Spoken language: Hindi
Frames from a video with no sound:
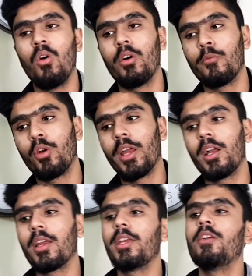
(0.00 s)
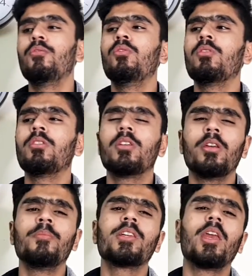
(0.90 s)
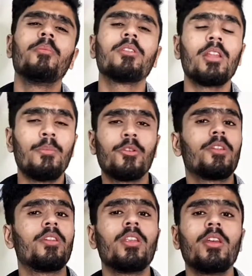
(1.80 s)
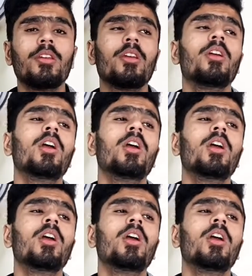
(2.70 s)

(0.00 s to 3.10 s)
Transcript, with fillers: और वो कहेगा कि ये फ़ोन कि भाई गेमर्स के लिए प्रोसेसर नहीं है ये